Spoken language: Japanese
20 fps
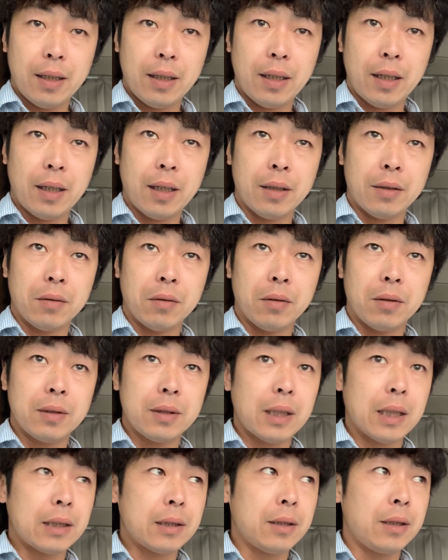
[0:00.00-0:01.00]
あの、
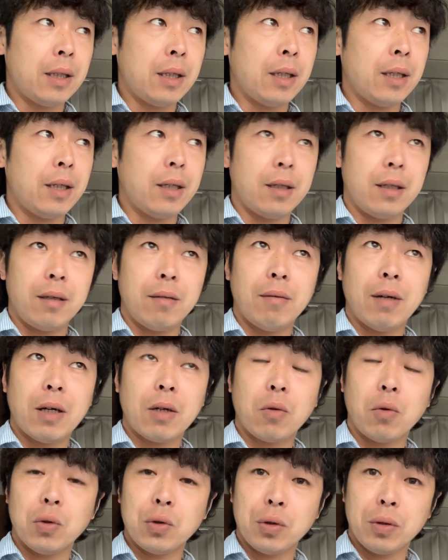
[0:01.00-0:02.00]
撮影は
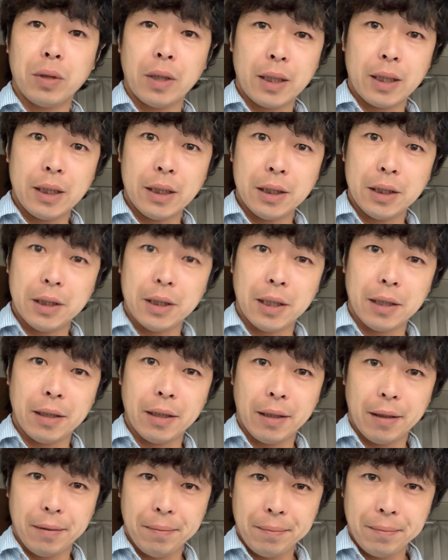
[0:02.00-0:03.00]
工場内禁止なん
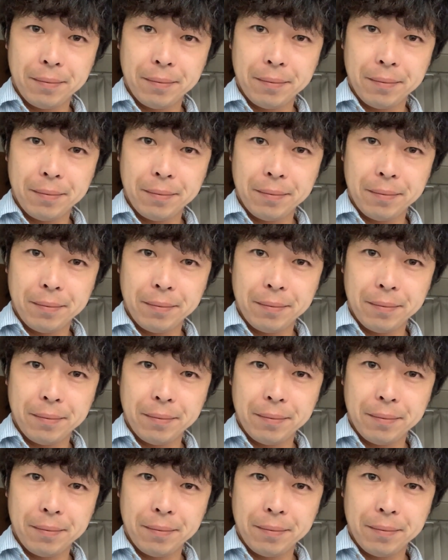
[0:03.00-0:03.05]
で、